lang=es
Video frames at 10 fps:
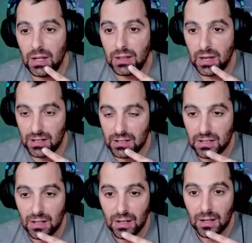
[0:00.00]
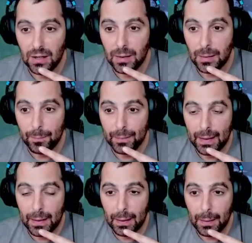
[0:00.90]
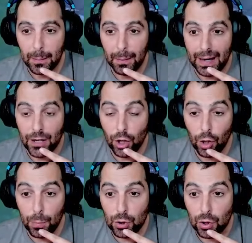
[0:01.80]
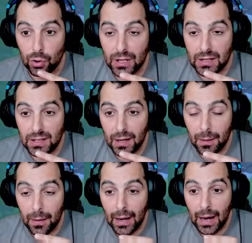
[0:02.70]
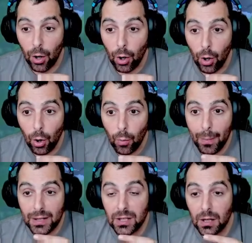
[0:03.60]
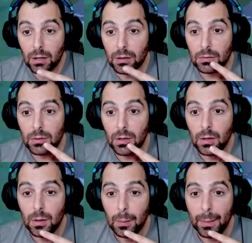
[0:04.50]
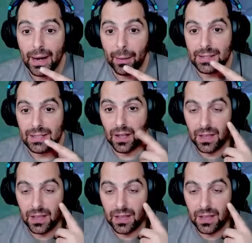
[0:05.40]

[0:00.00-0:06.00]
tres. Vale, y yo pues con Sasa hago un básico para ver si hace